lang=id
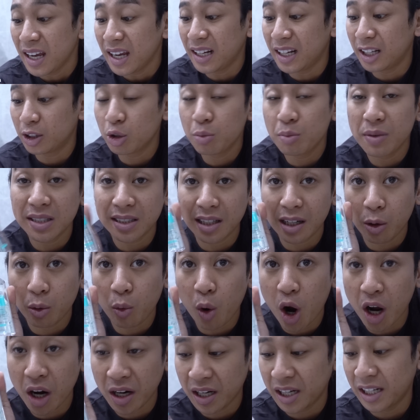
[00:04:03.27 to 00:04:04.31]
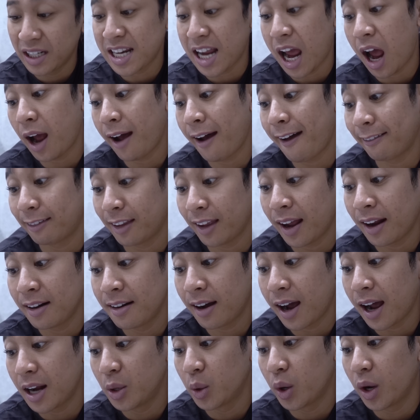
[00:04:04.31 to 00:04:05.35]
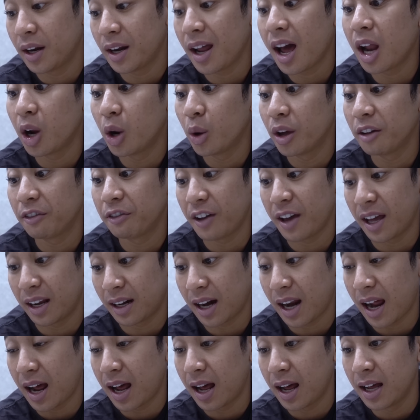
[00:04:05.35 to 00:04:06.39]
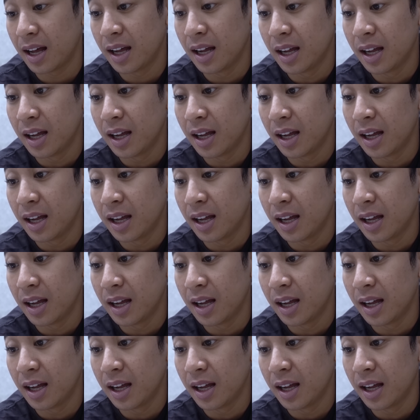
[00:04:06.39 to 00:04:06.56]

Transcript: ini tuh mineral waternya katanya ada kandungannya aloe vera